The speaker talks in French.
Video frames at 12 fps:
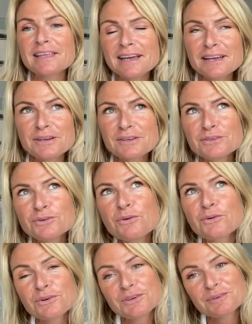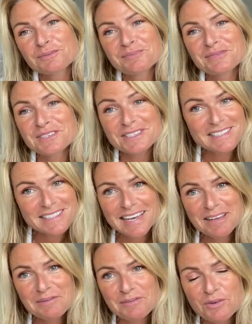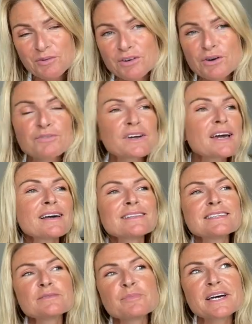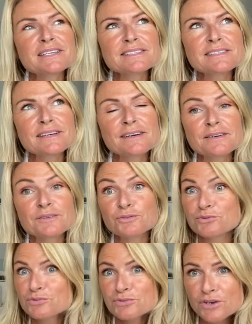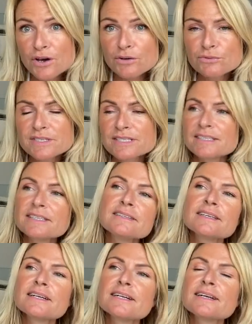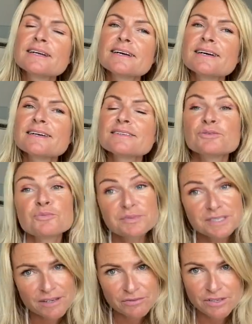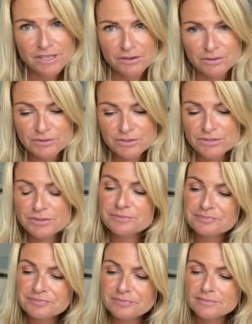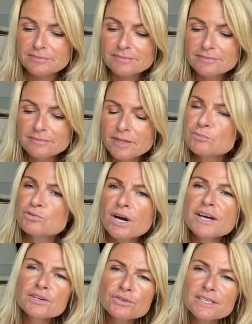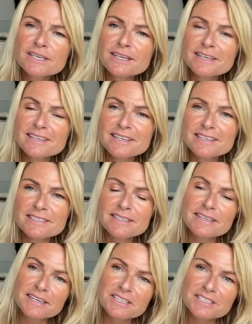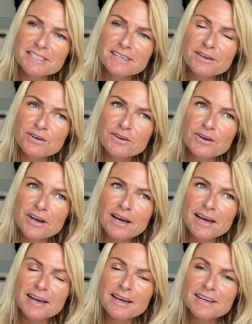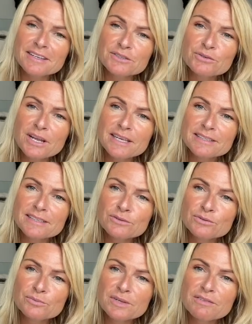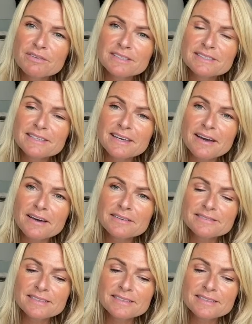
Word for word: Euh, donc, je disais, on va ouvrir un espace euh, de douceur aussi, de bienveillance, pour accueillir les, énergies de l'année 2021